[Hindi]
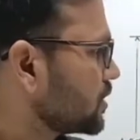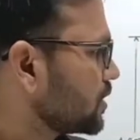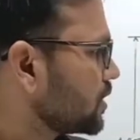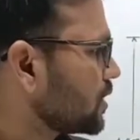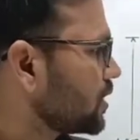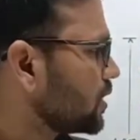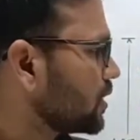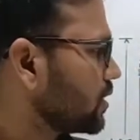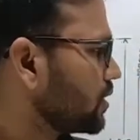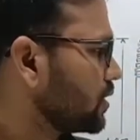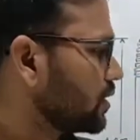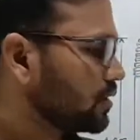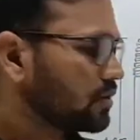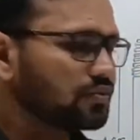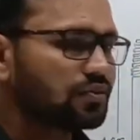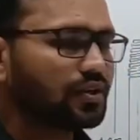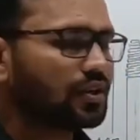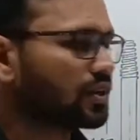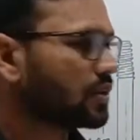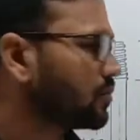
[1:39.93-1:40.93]

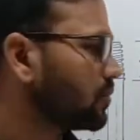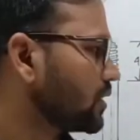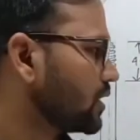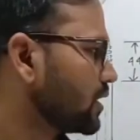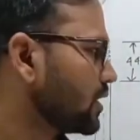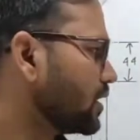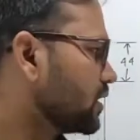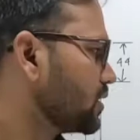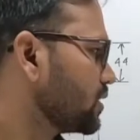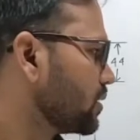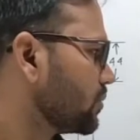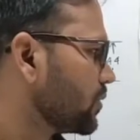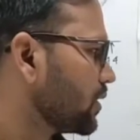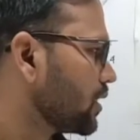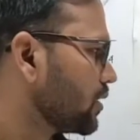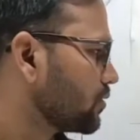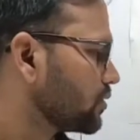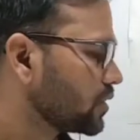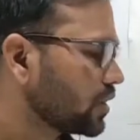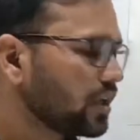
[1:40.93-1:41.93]
इंसुलेटिंग मटेरियल से बना
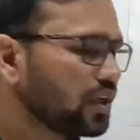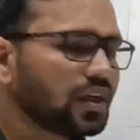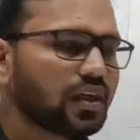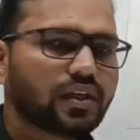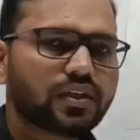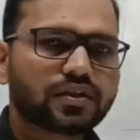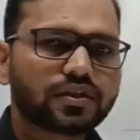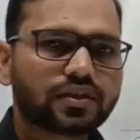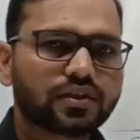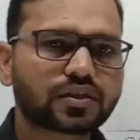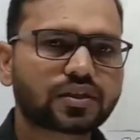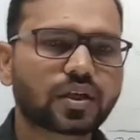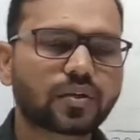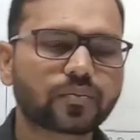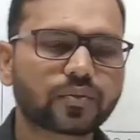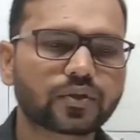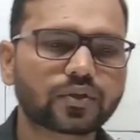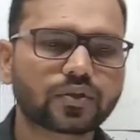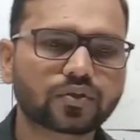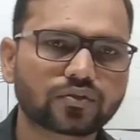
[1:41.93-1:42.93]
होता है जिसका
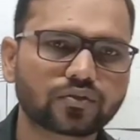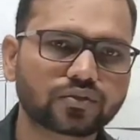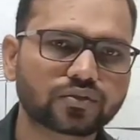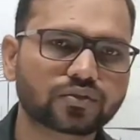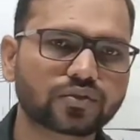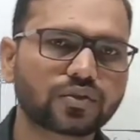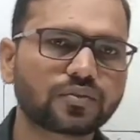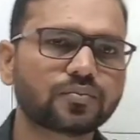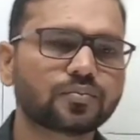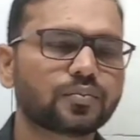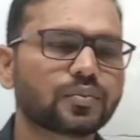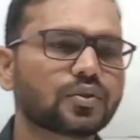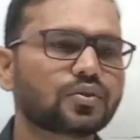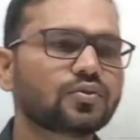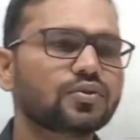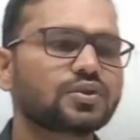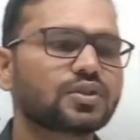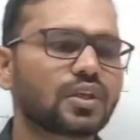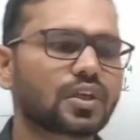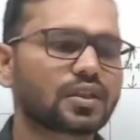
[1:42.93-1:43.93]
प्रयोग दोस्त
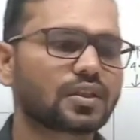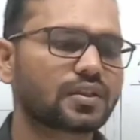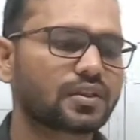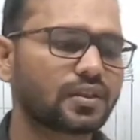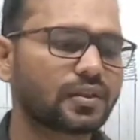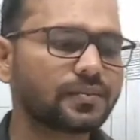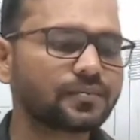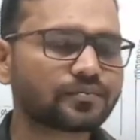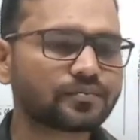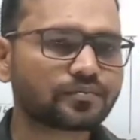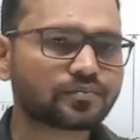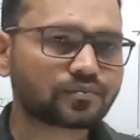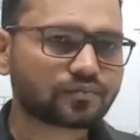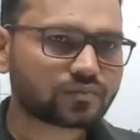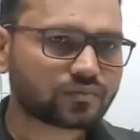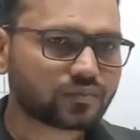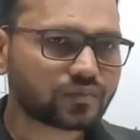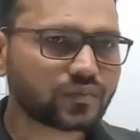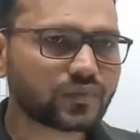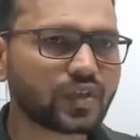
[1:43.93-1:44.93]
विद्युत चालकीय
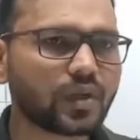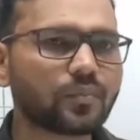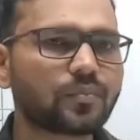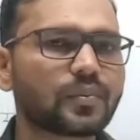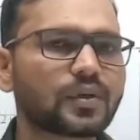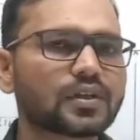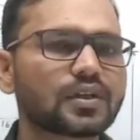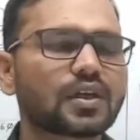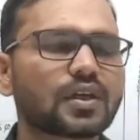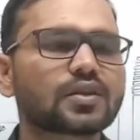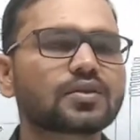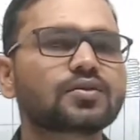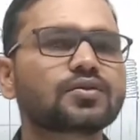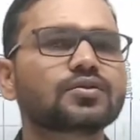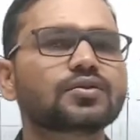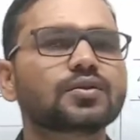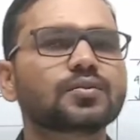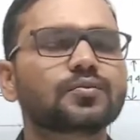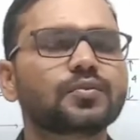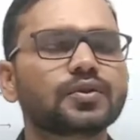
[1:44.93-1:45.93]
पदार्थों
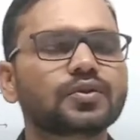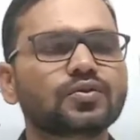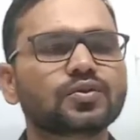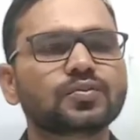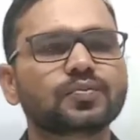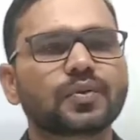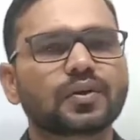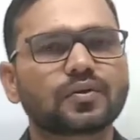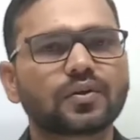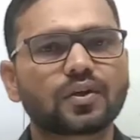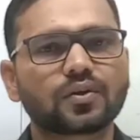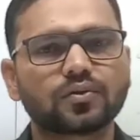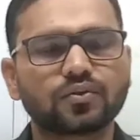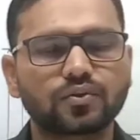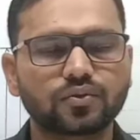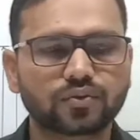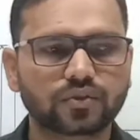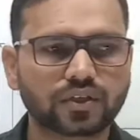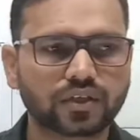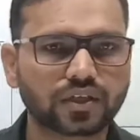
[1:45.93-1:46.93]
से विद्युत प्रवाह को
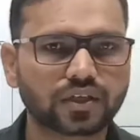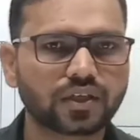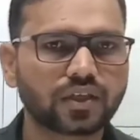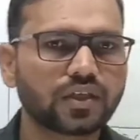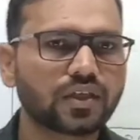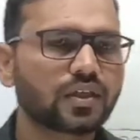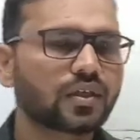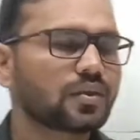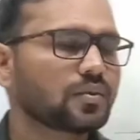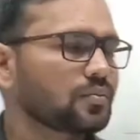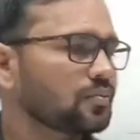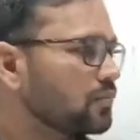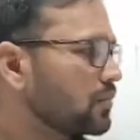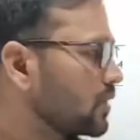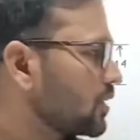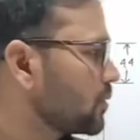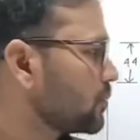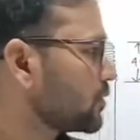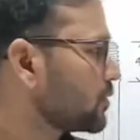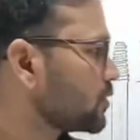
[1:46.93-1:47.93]
रोकने
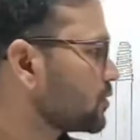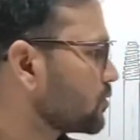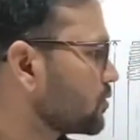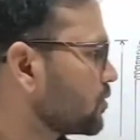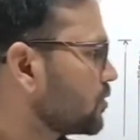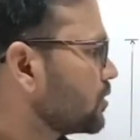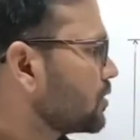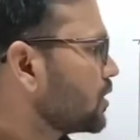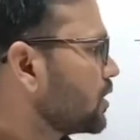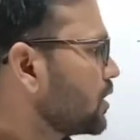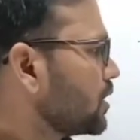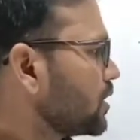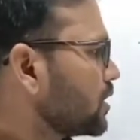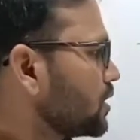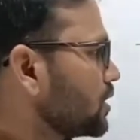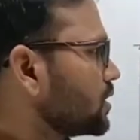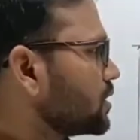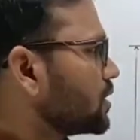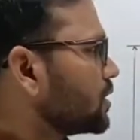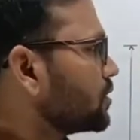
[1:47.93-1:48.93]
मतलब किसको दोस्त
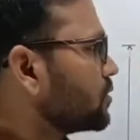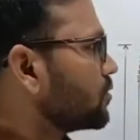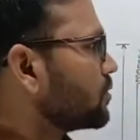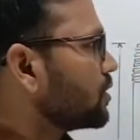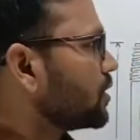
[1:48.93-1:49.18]
इसके जो